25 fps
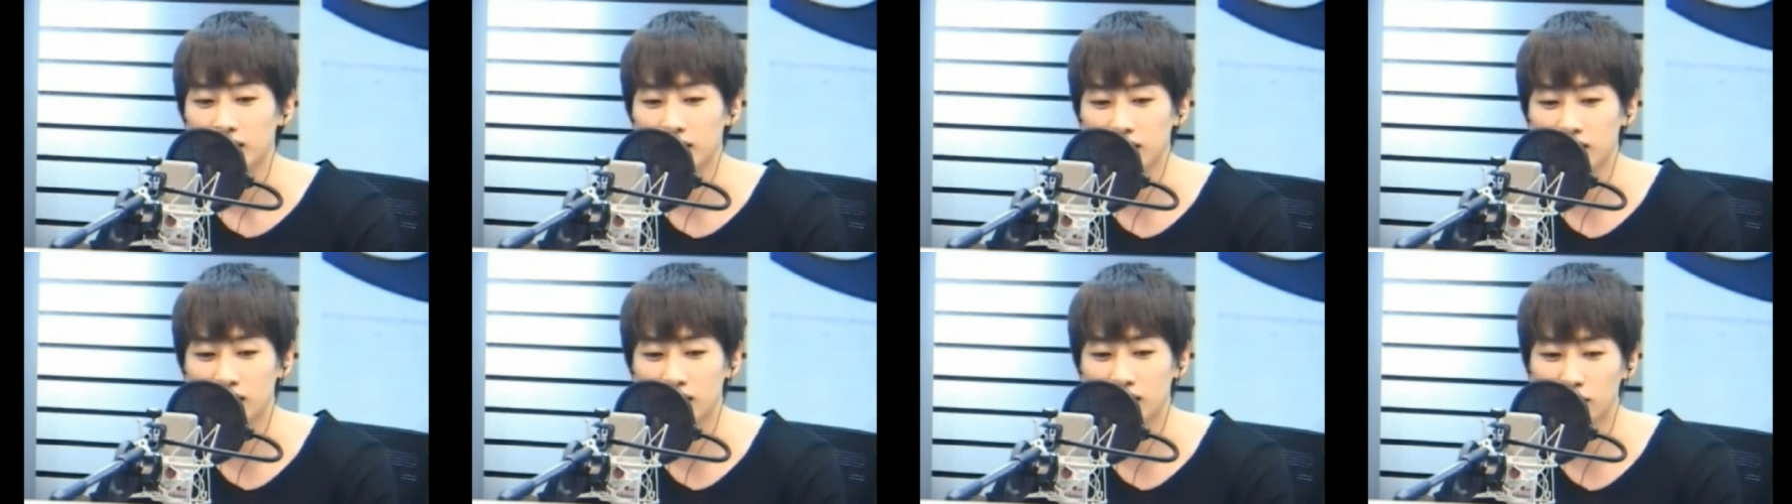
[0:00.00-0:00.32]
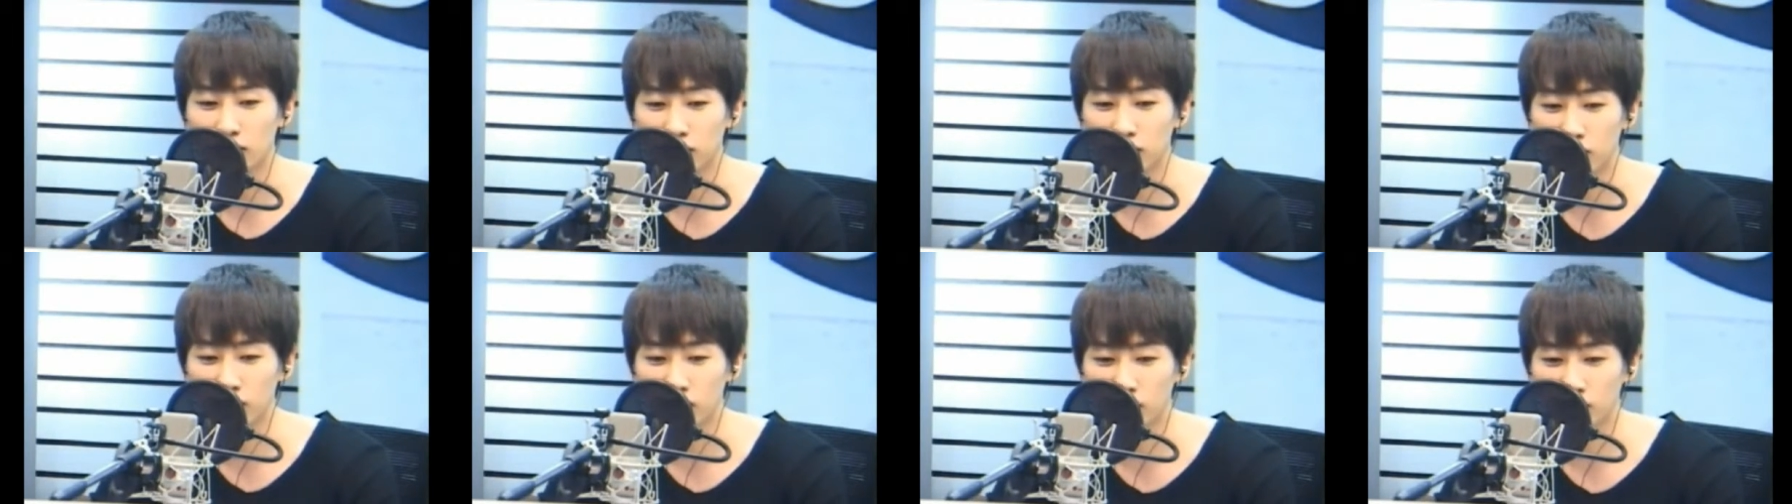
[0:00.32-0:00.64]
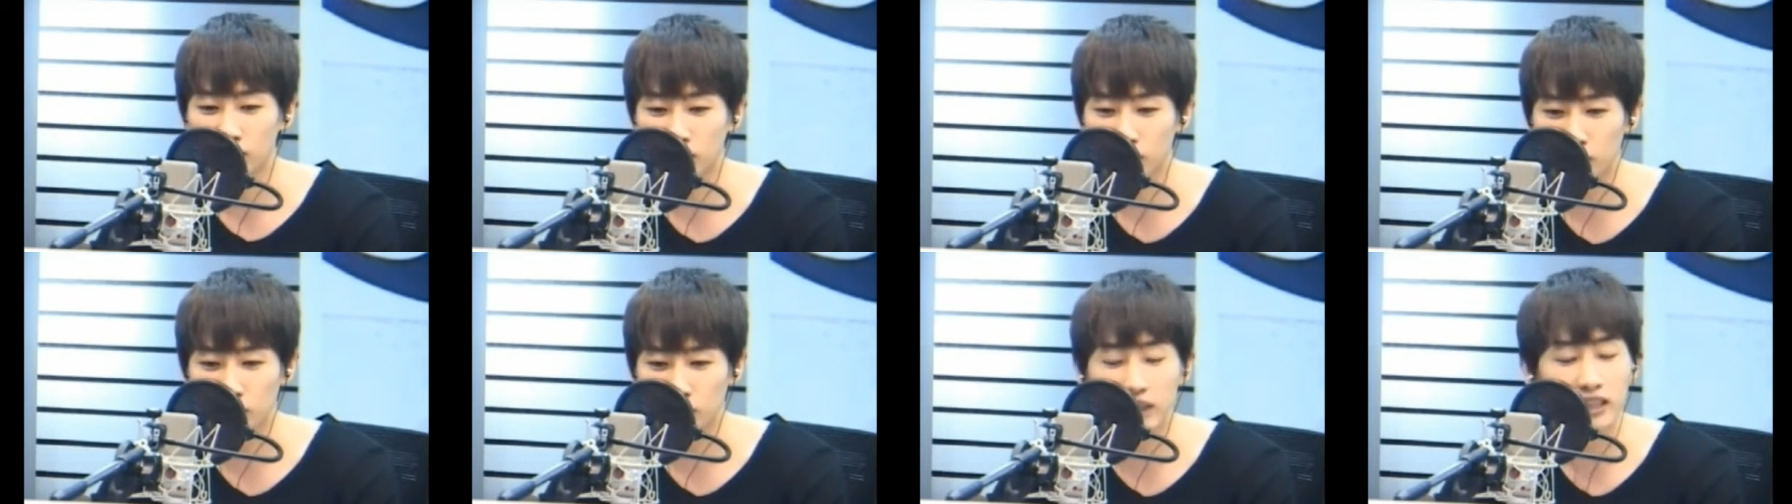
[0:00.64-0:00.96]
어쨌든
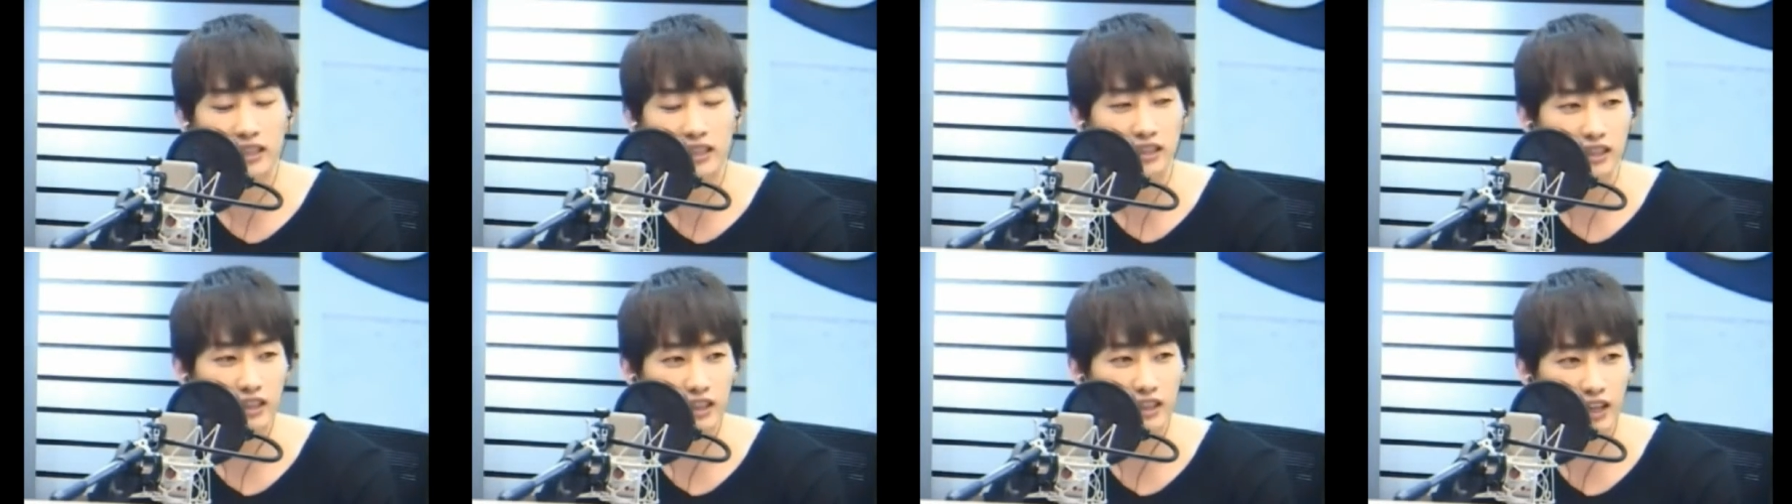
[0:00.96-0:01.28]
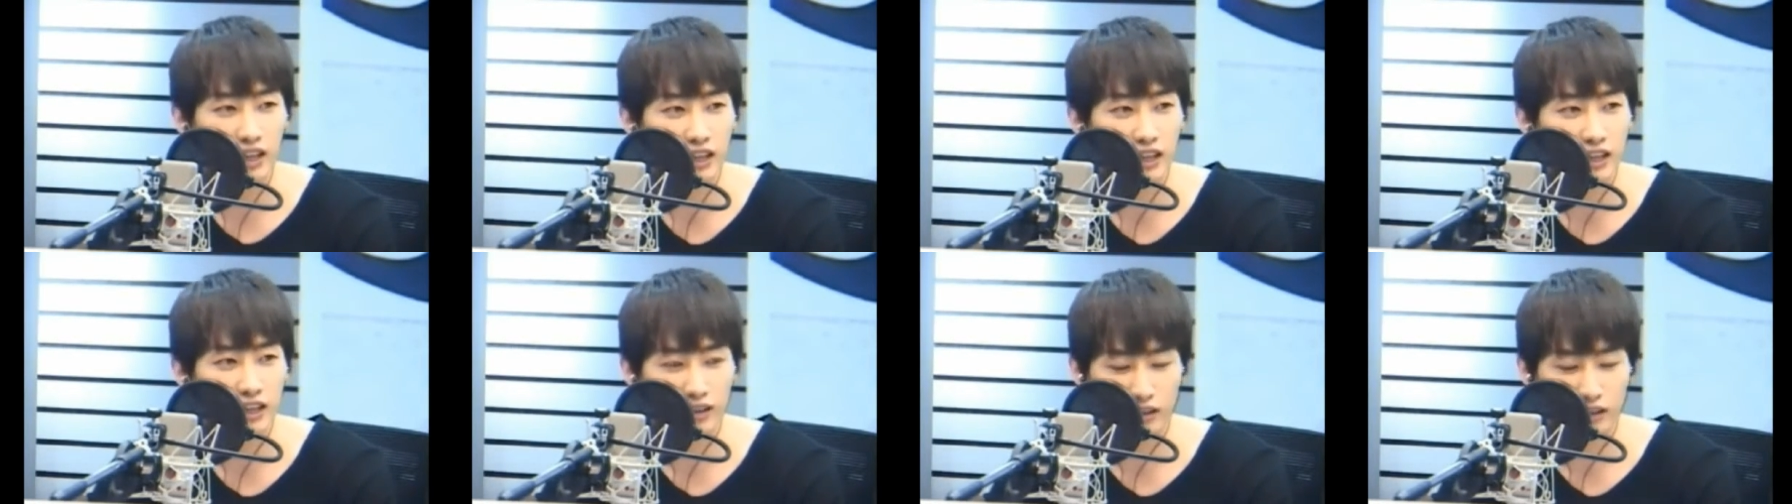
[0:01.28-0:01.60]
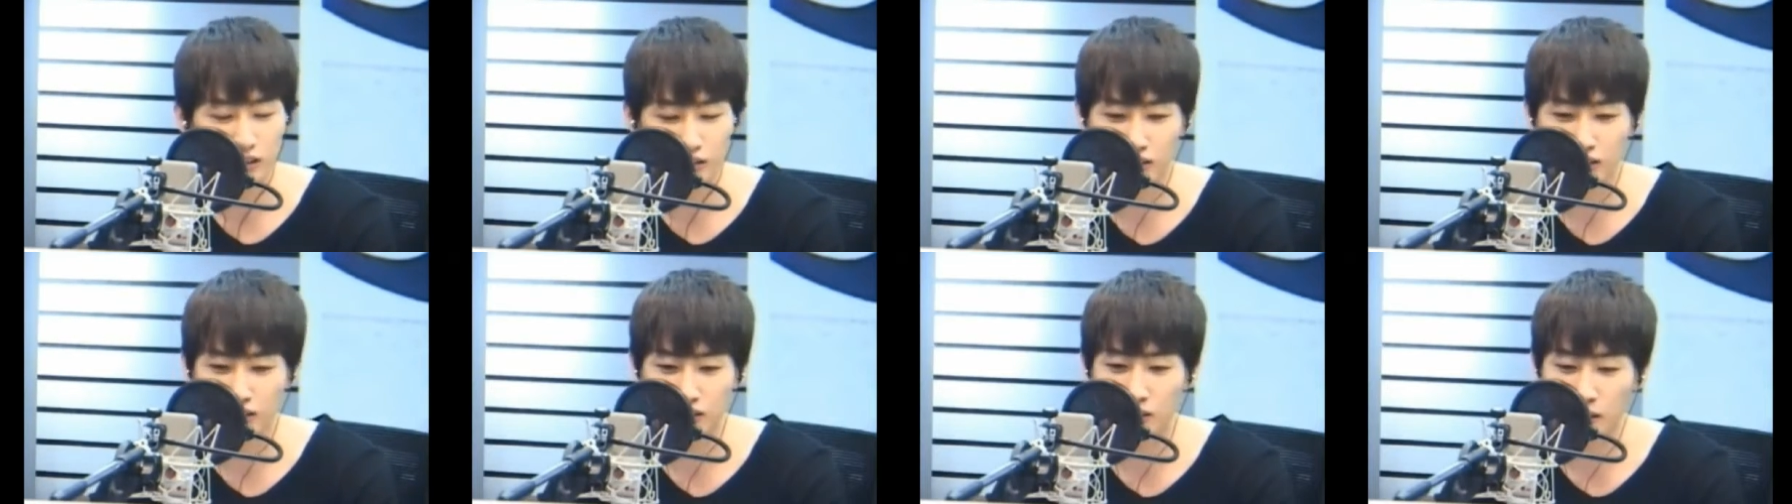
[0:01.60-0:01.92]
우리 또 미나 씨가
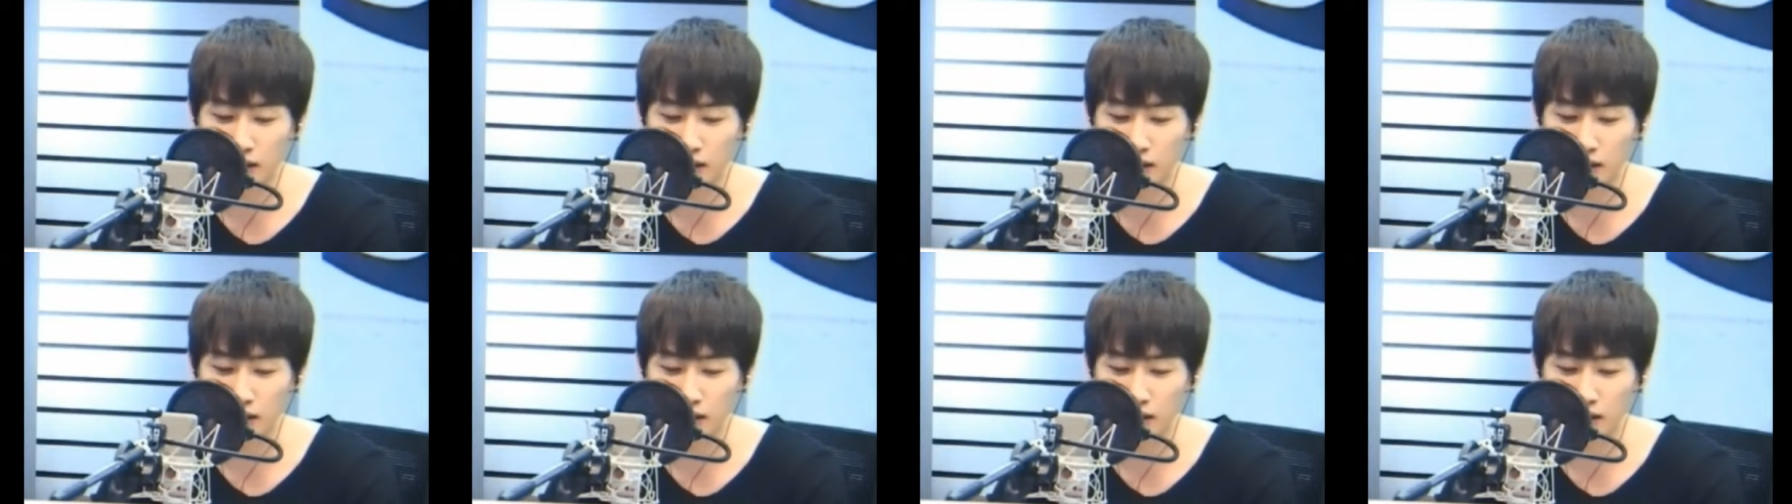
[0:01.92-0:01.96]
어, 네.